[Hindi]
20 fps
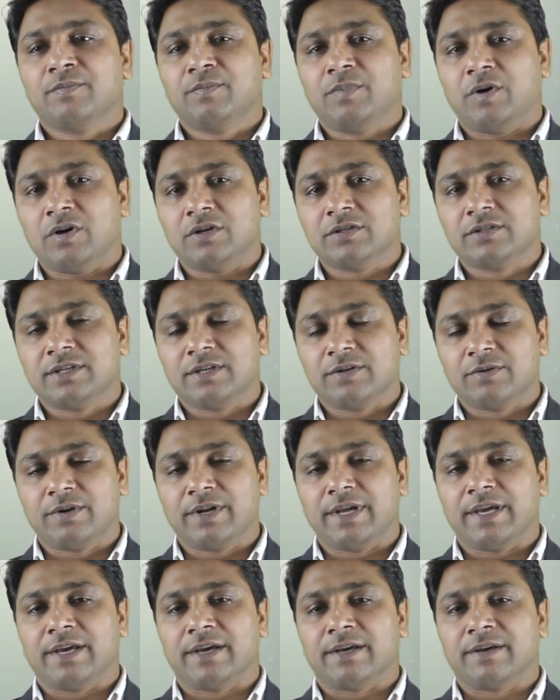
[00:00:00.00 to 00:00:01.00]
बहुत
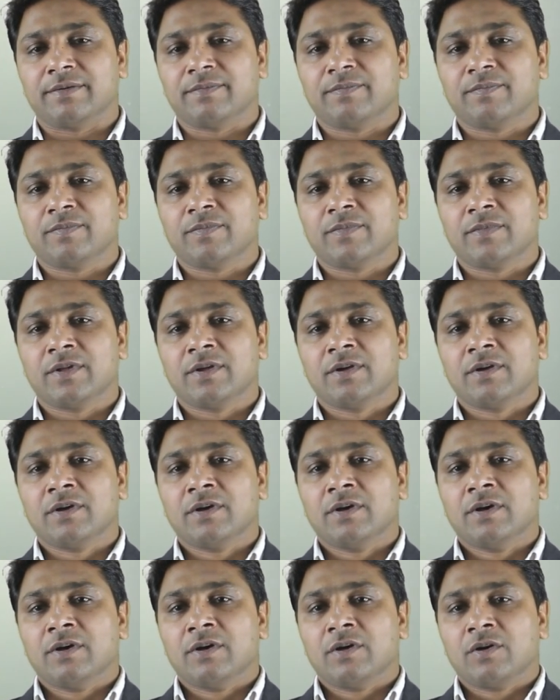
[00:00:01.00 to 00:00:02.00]
ज़रूरी है
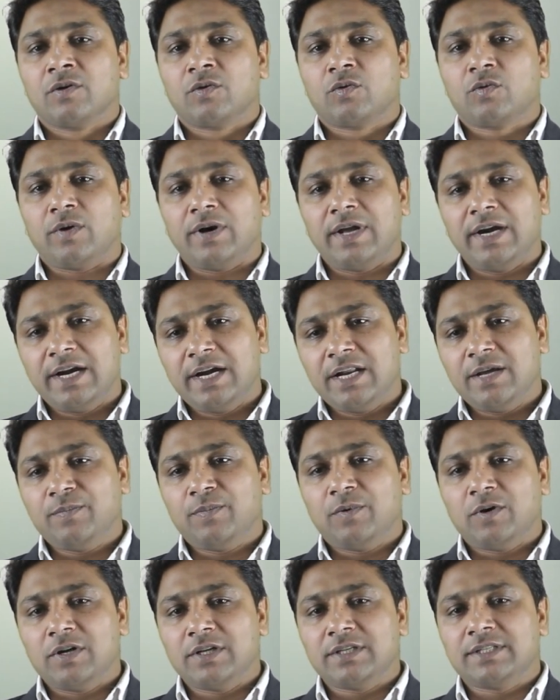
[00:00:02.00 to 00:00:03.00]
क्वालिटी
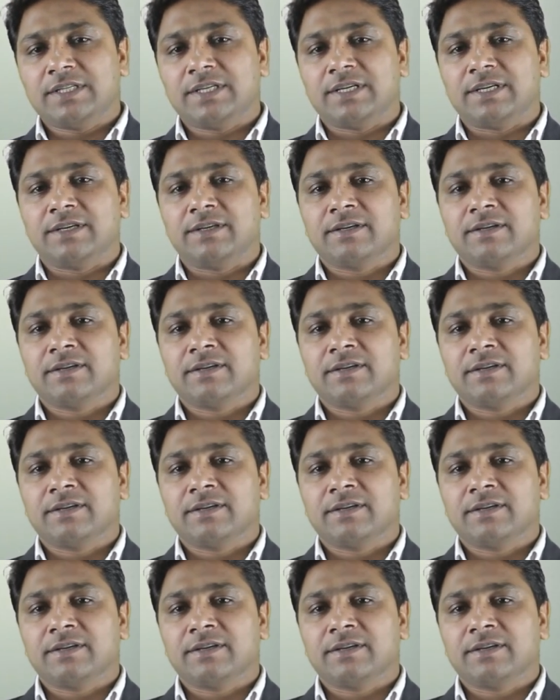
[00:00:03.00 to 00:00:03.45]
पॉलिसी